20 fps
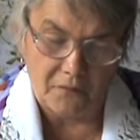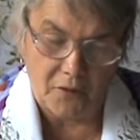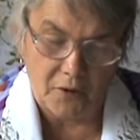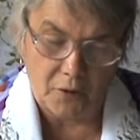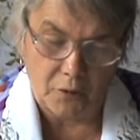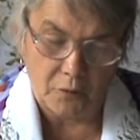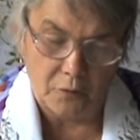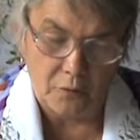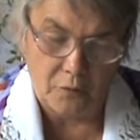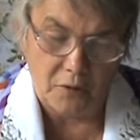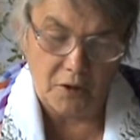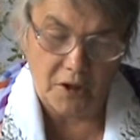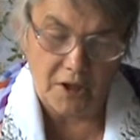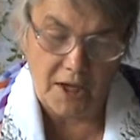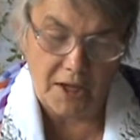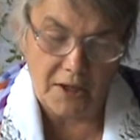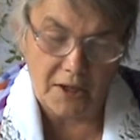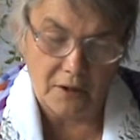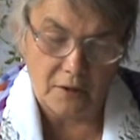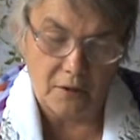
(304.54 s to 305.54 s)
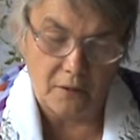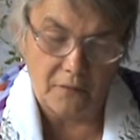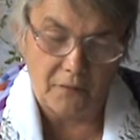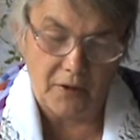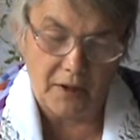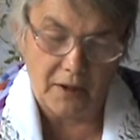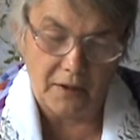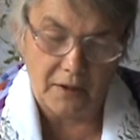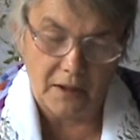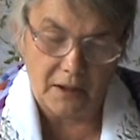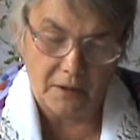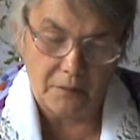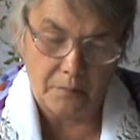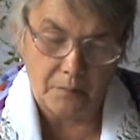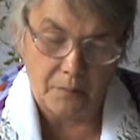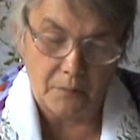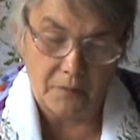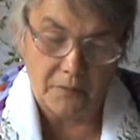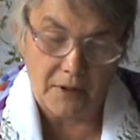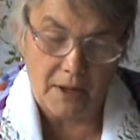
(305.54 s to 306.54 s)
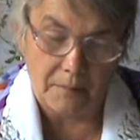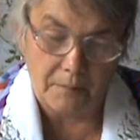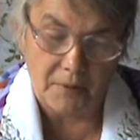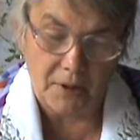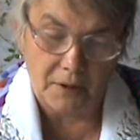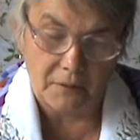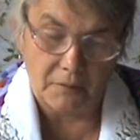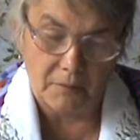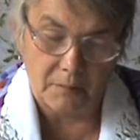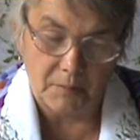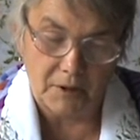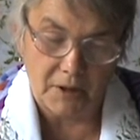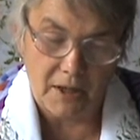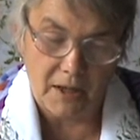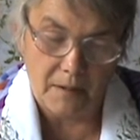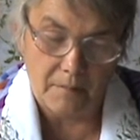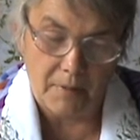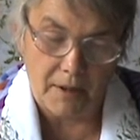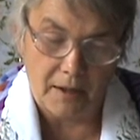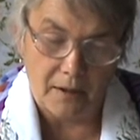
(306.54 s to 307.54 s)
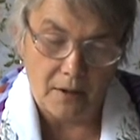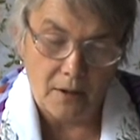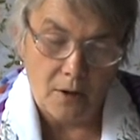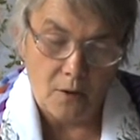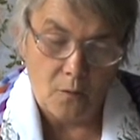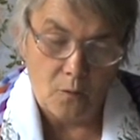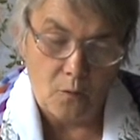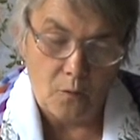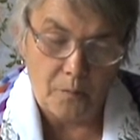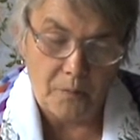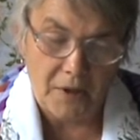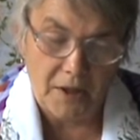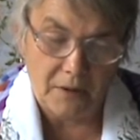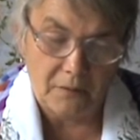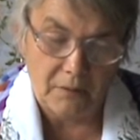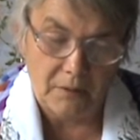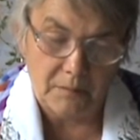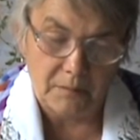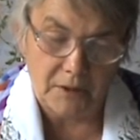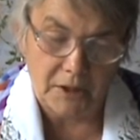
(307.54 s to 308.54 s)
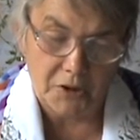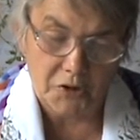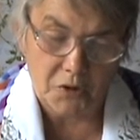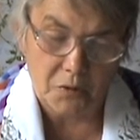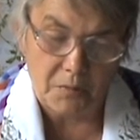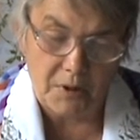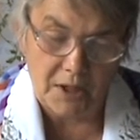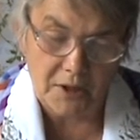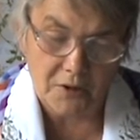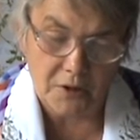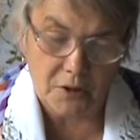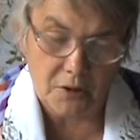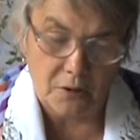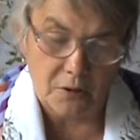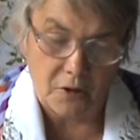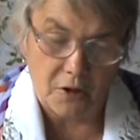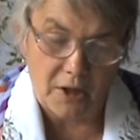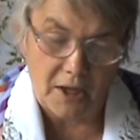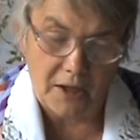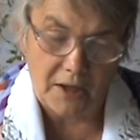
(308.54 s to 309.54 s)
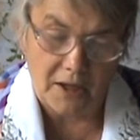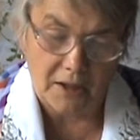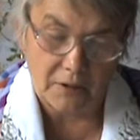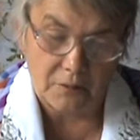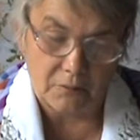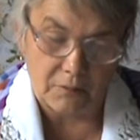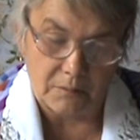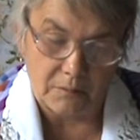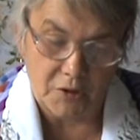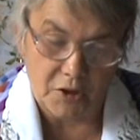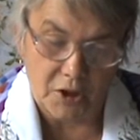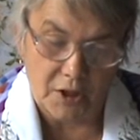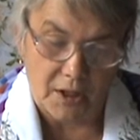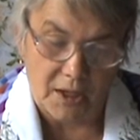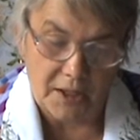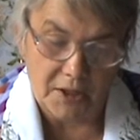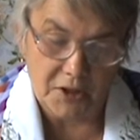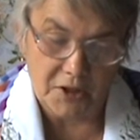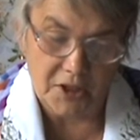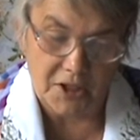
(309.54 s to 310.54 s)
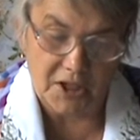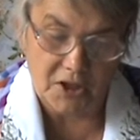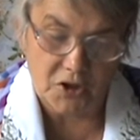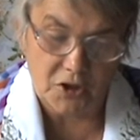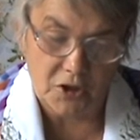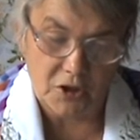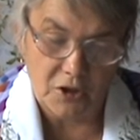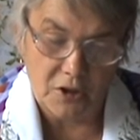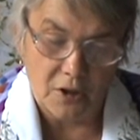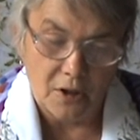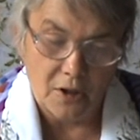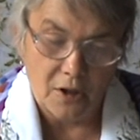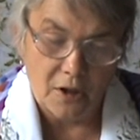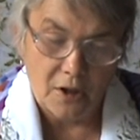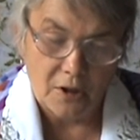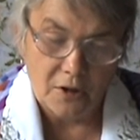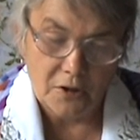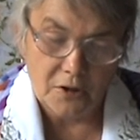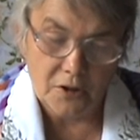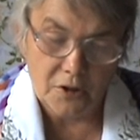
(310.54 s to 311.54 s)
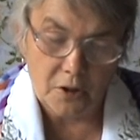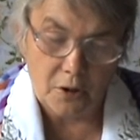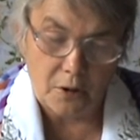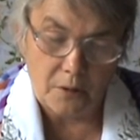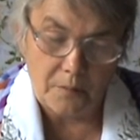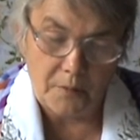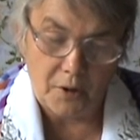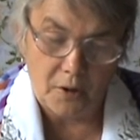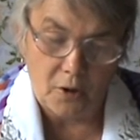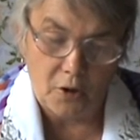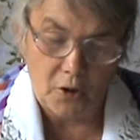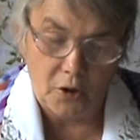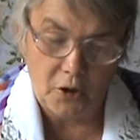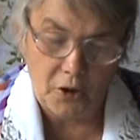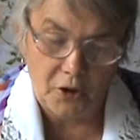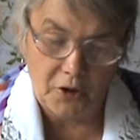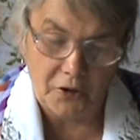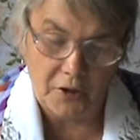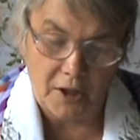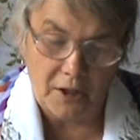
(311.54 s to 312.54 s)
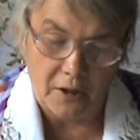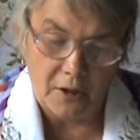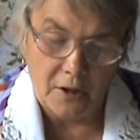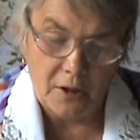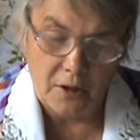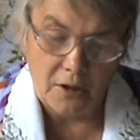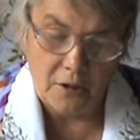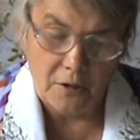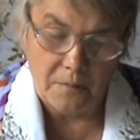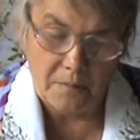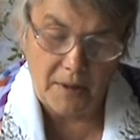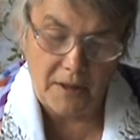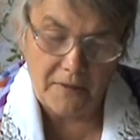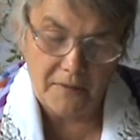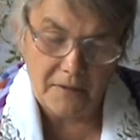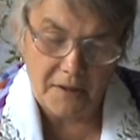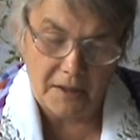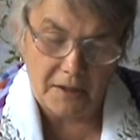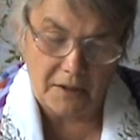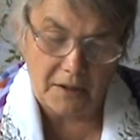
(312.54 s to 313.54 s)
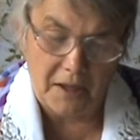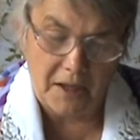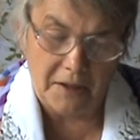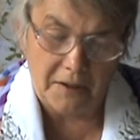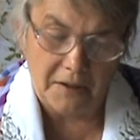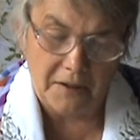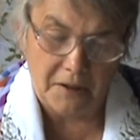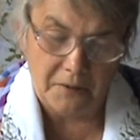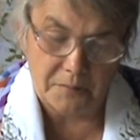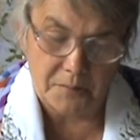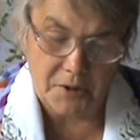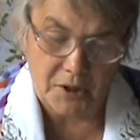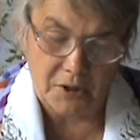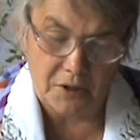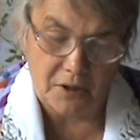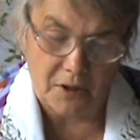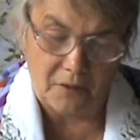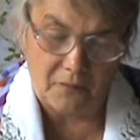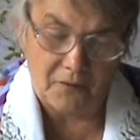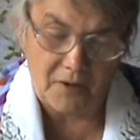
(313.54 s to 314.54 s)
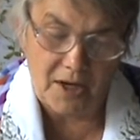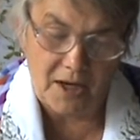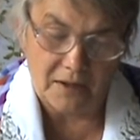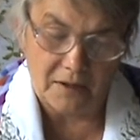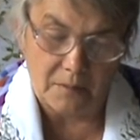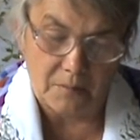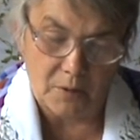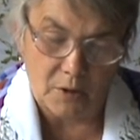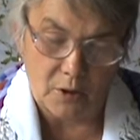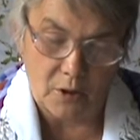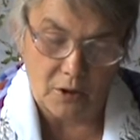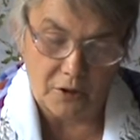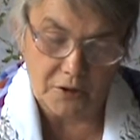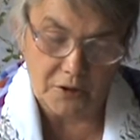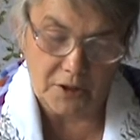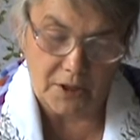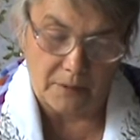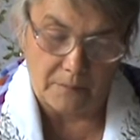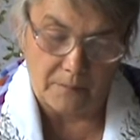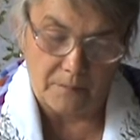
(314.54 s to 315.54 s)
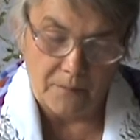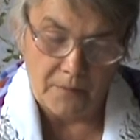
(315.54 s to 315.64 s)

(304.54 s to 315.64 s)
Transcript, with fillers: w ogniu i na jego węgach napiekłem chleba, upiekłem też mięso i najadłem się, a zresztą zrobię ohydę i będę klękał przed drewnianym klocem.